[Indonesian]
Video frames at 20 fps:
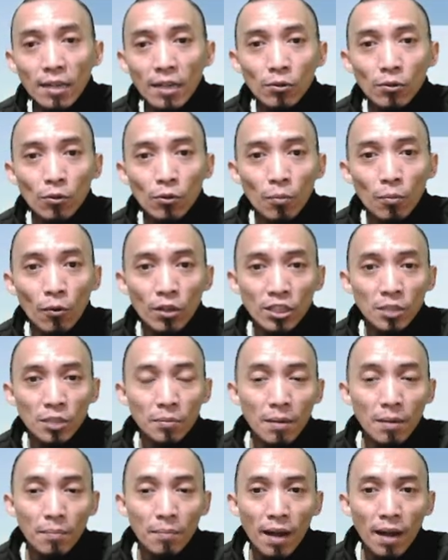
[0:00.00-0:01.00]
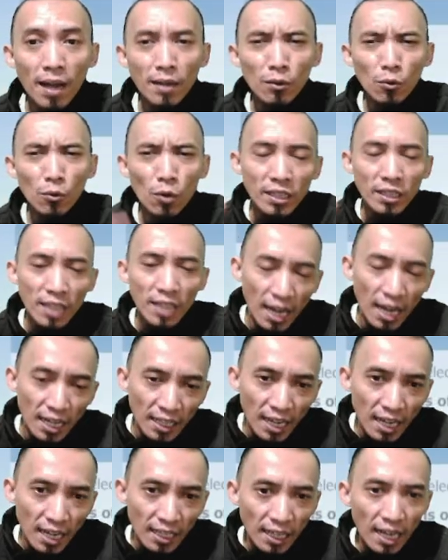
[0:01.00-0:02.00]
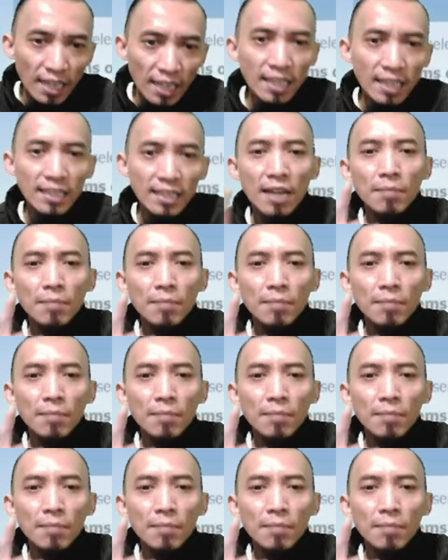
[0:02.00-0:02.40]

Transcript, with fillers: untuk proses penempaan, gua sarankan kalian